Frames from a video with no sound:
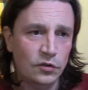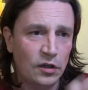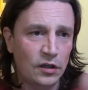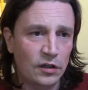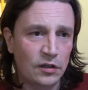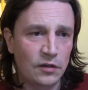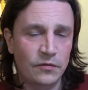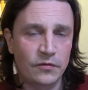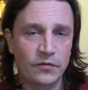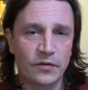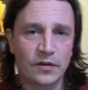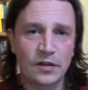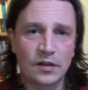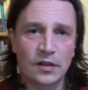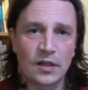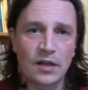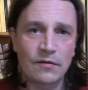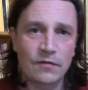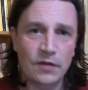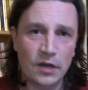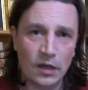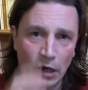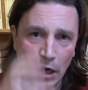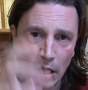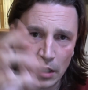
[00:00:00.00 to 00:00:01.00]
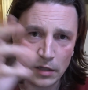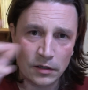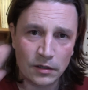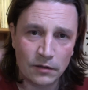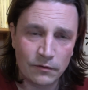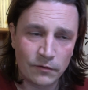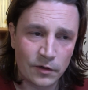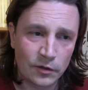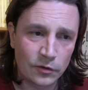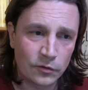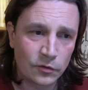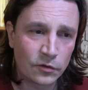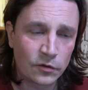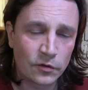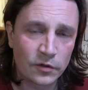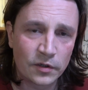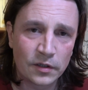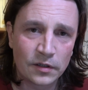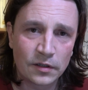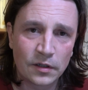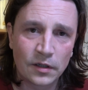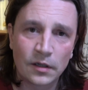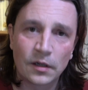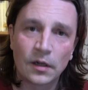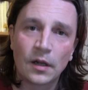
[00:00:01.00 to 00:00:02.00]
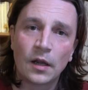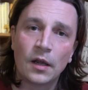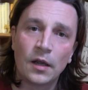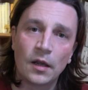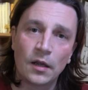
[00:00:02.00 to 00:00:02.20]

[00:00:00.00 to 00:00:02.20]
chi difendeva i grandi valori de,